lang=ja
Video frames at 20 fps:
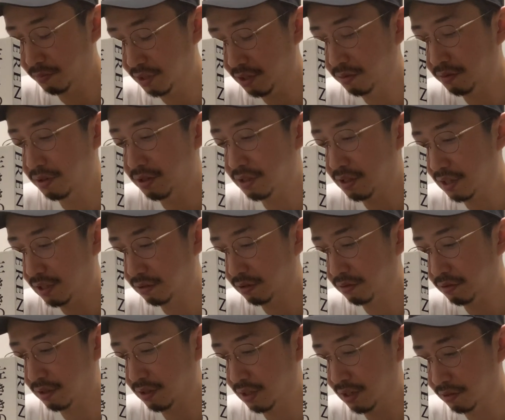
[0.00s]
まあ、ニフニさん
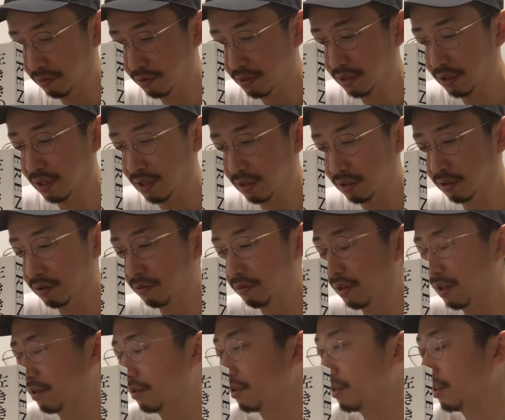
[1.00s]
の絵の力っていうの
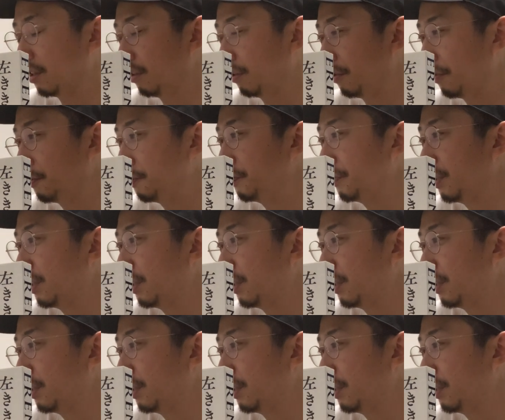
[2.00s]
はあるんですけど